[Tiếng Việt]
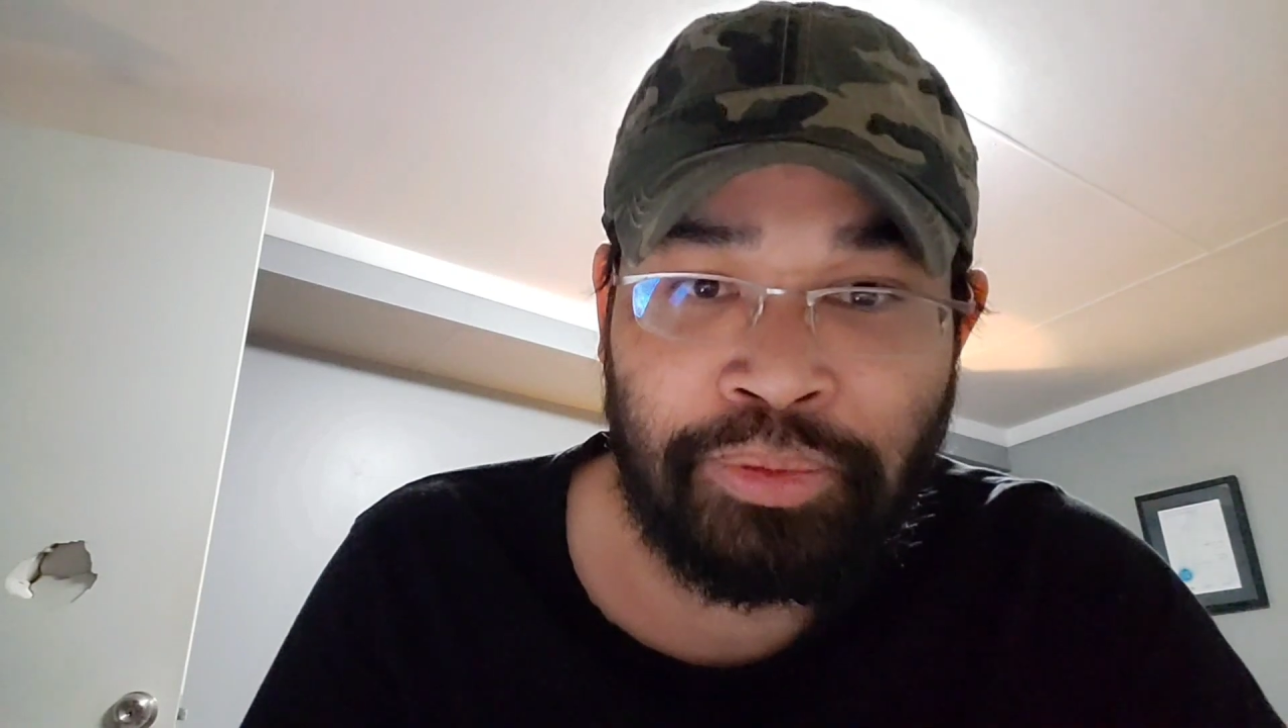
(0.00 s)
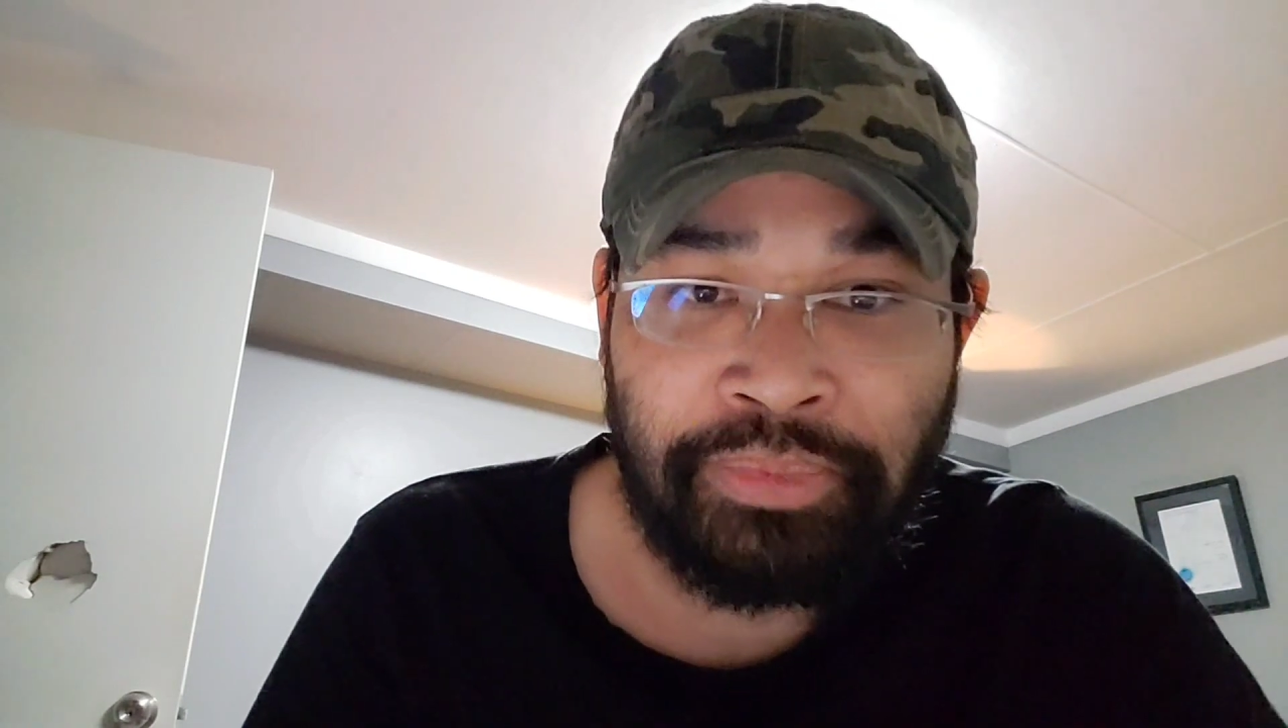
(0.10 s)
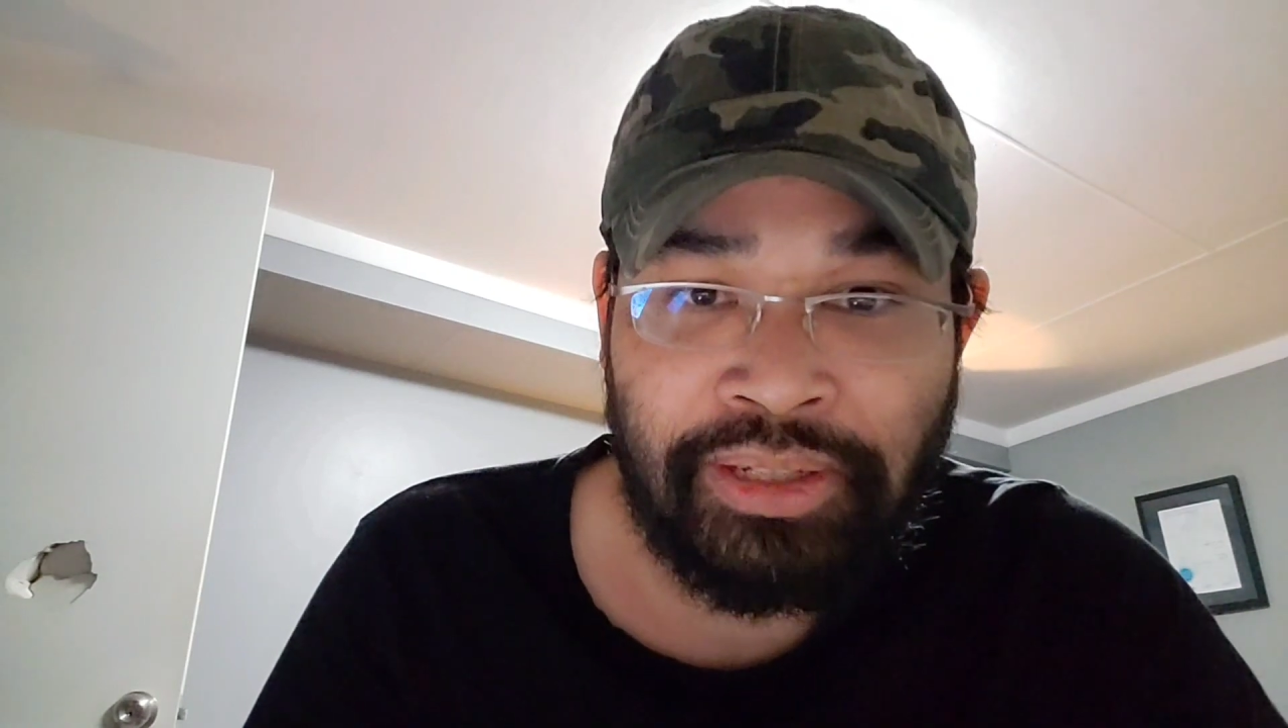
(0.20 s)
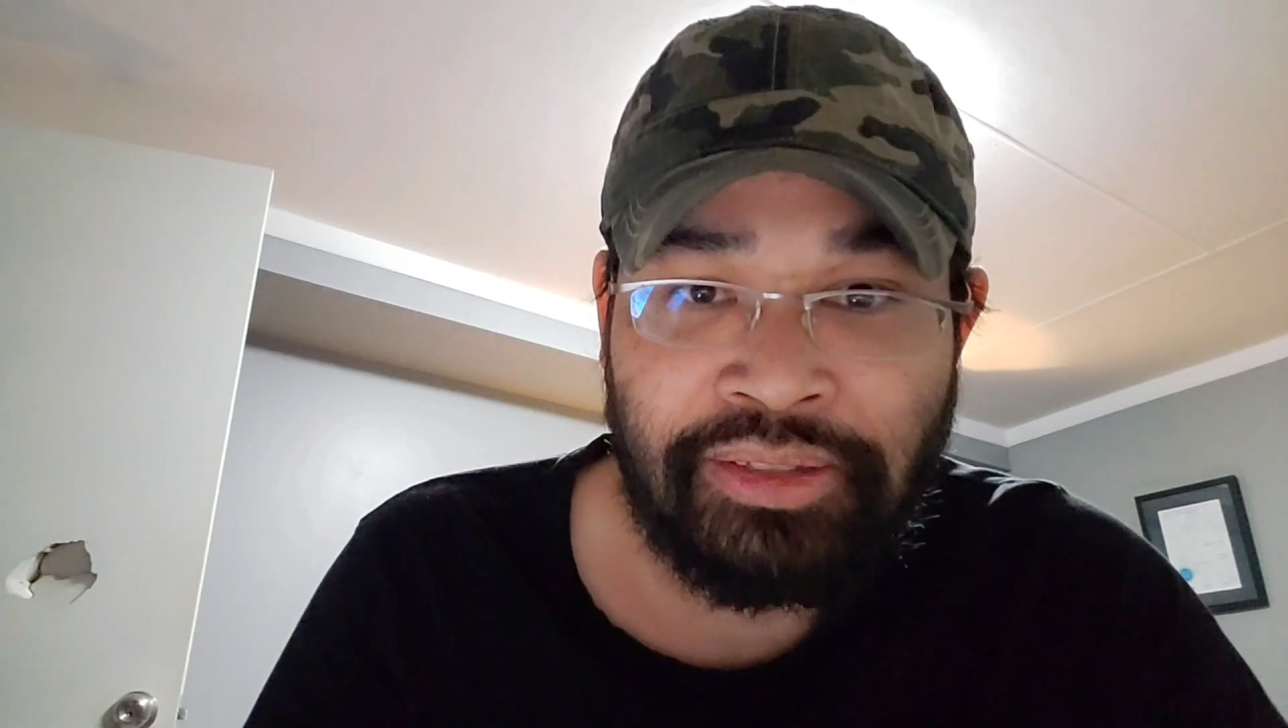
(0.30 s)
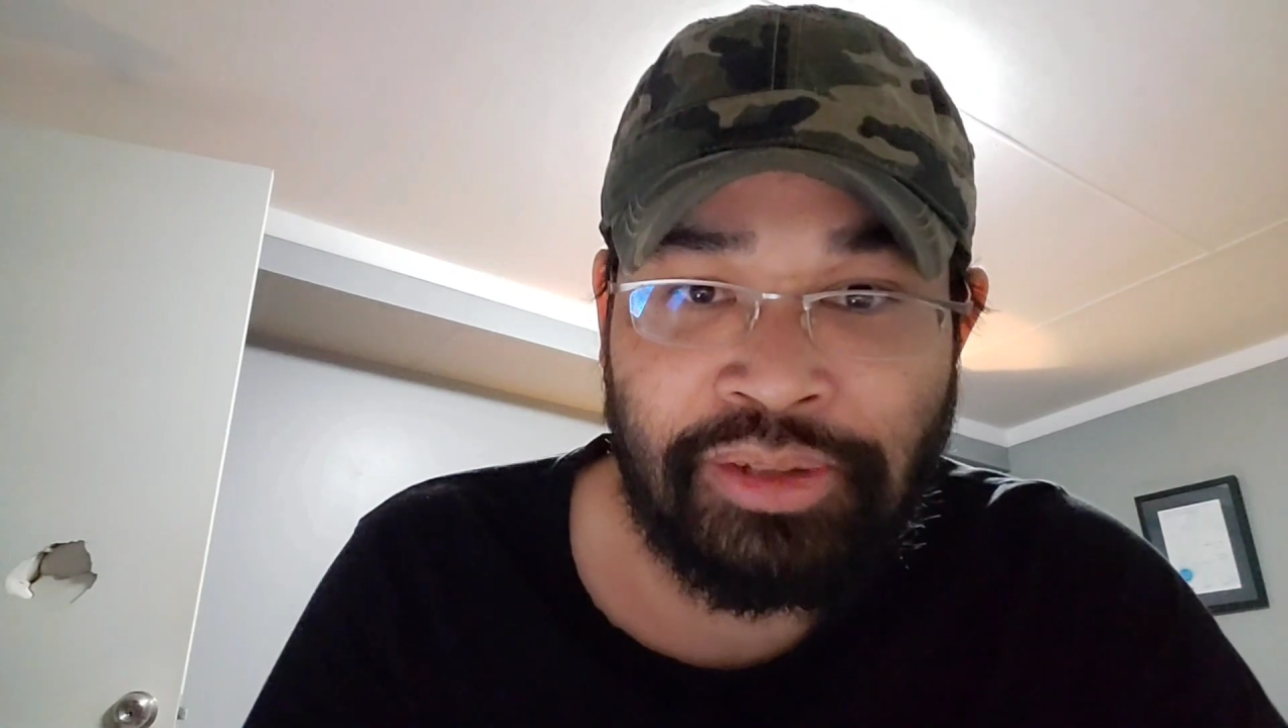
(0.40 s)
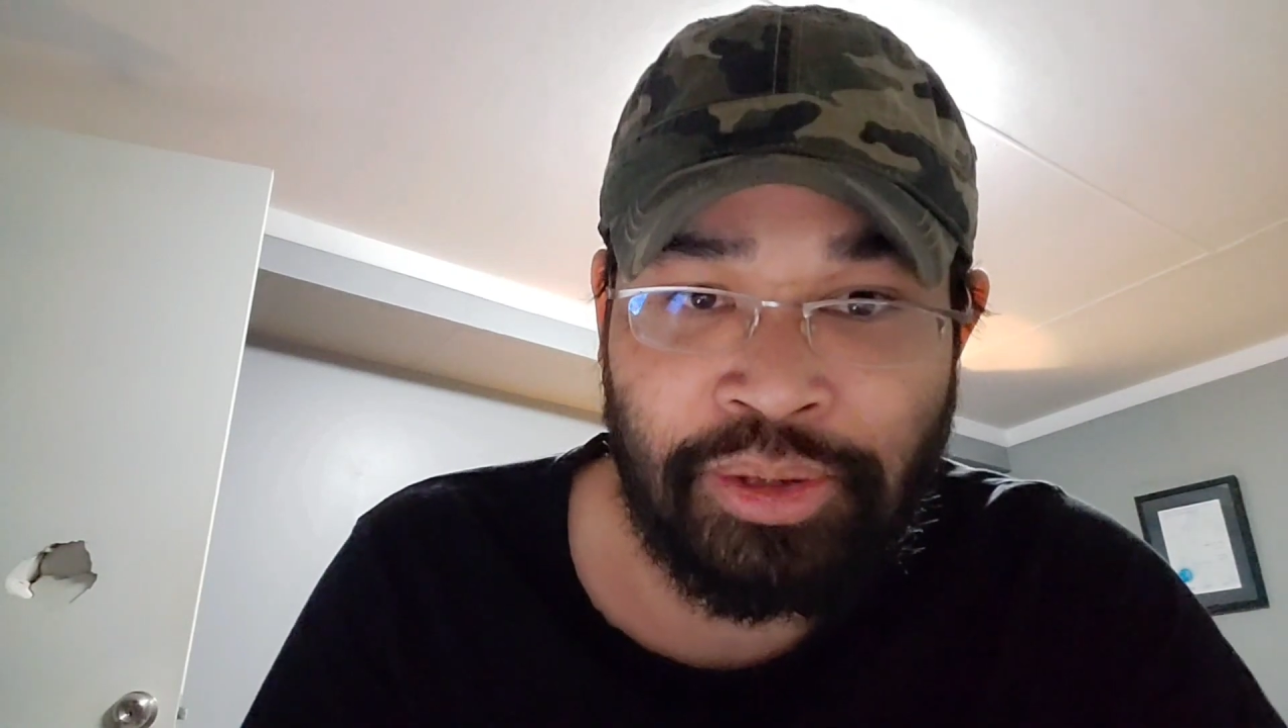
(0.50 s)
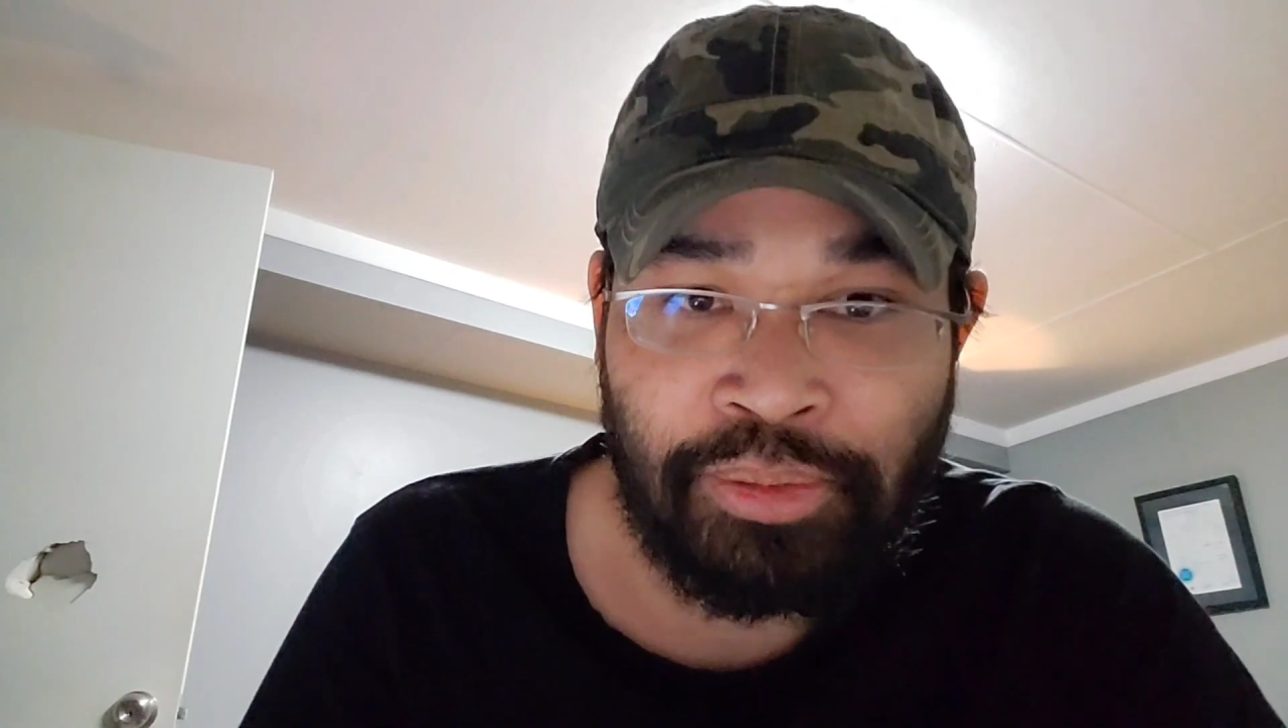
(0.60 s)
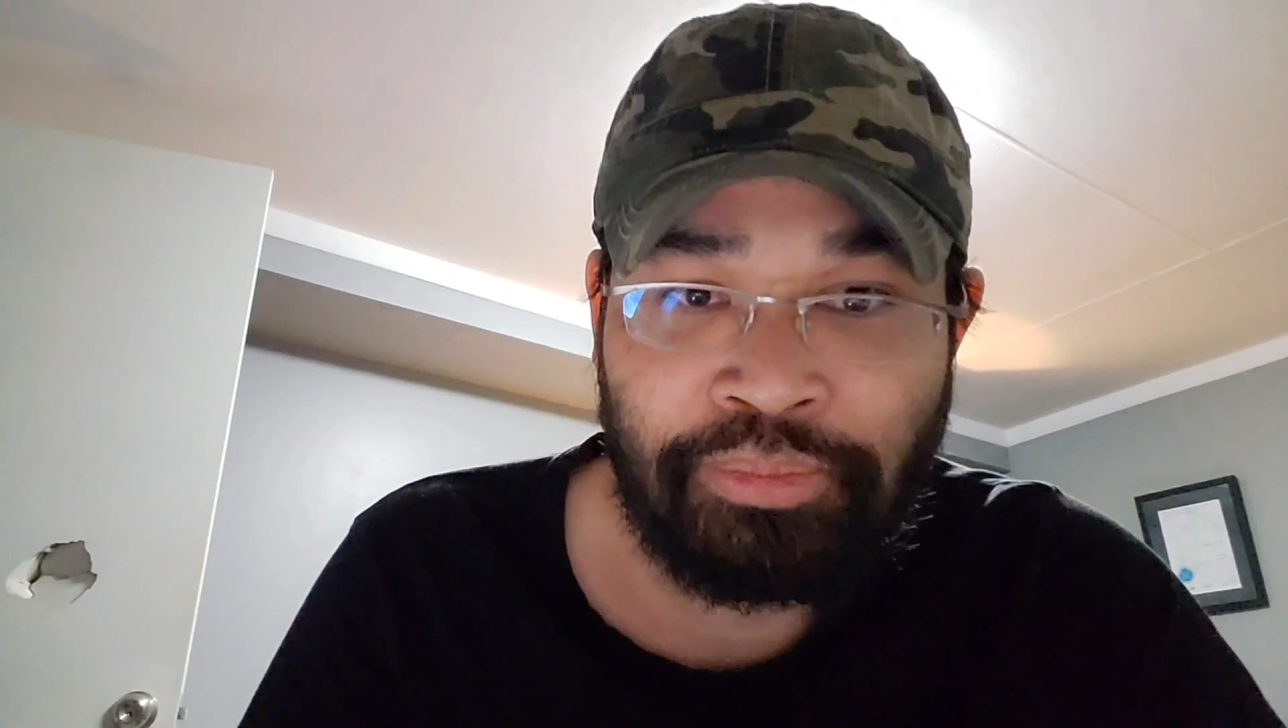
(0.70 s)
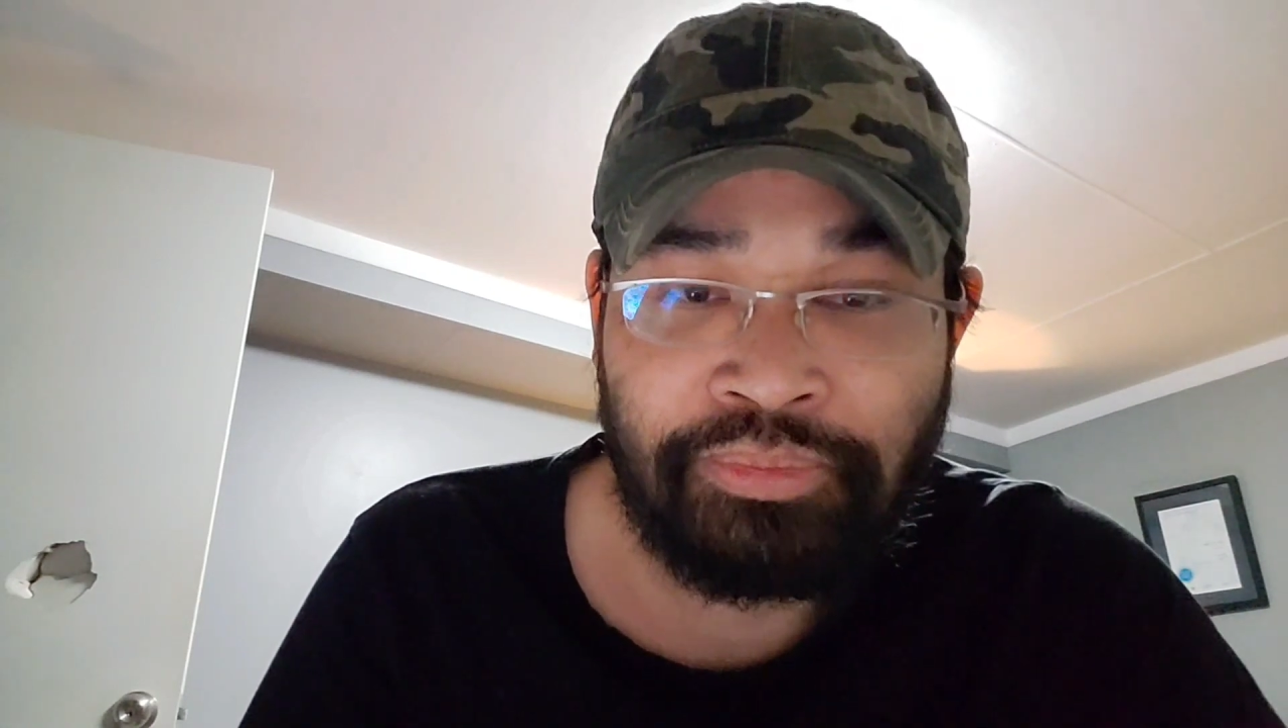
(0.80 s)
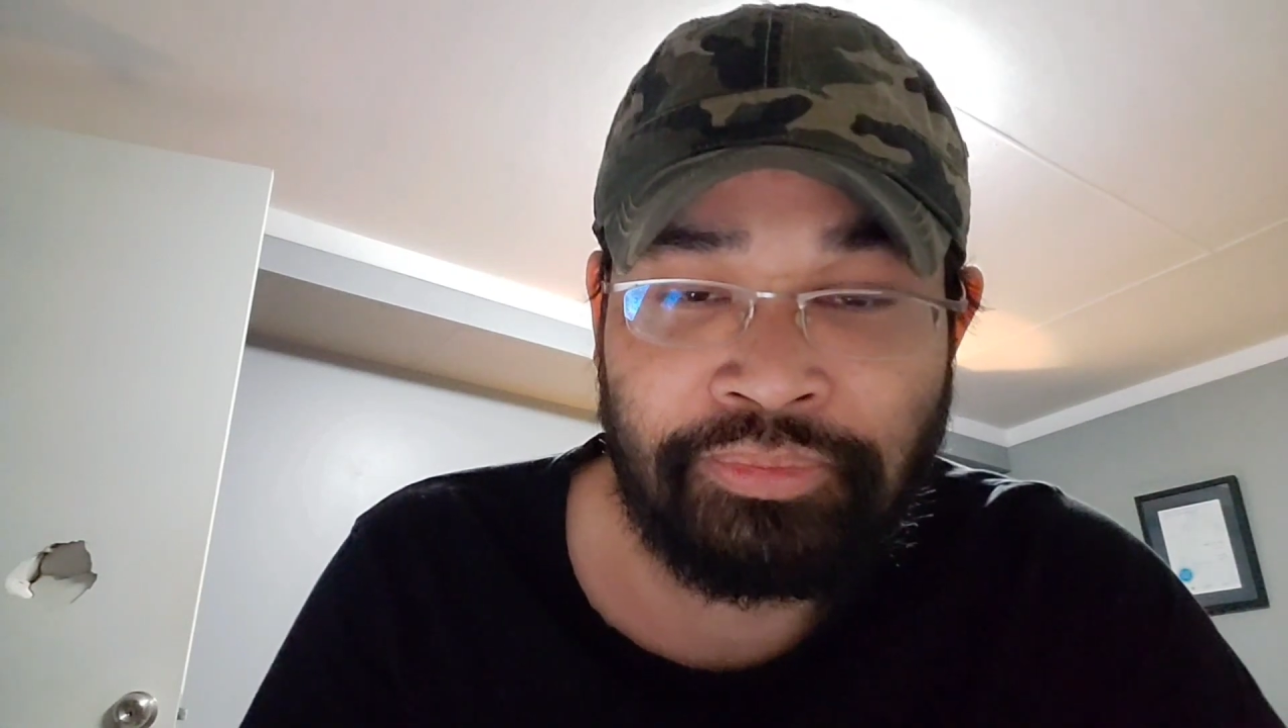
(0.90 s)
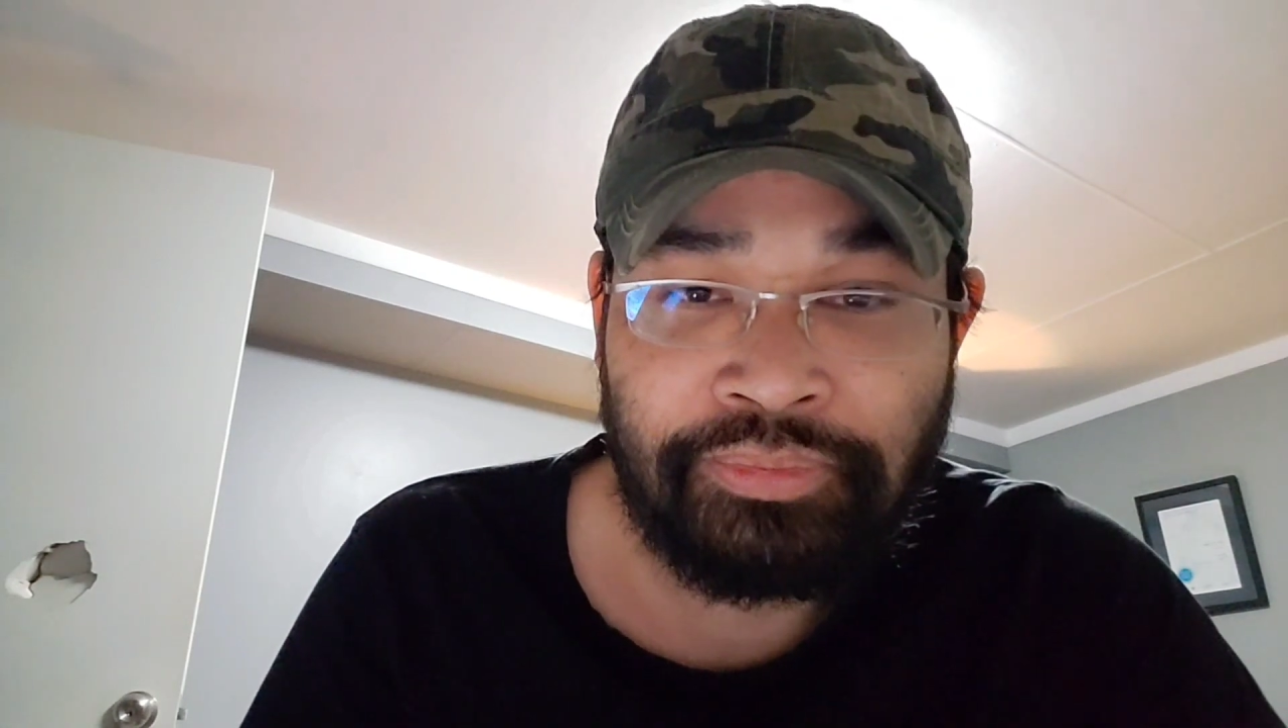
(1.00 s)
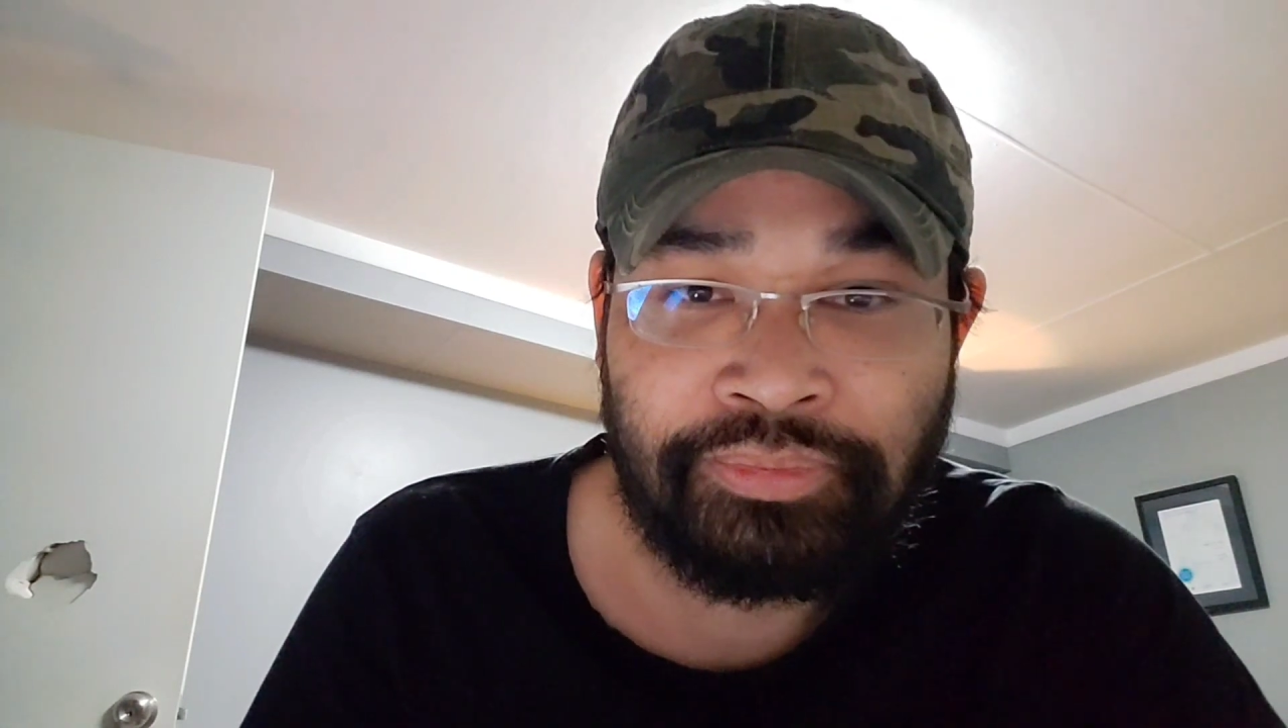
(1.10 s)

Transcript: của mình cho đúng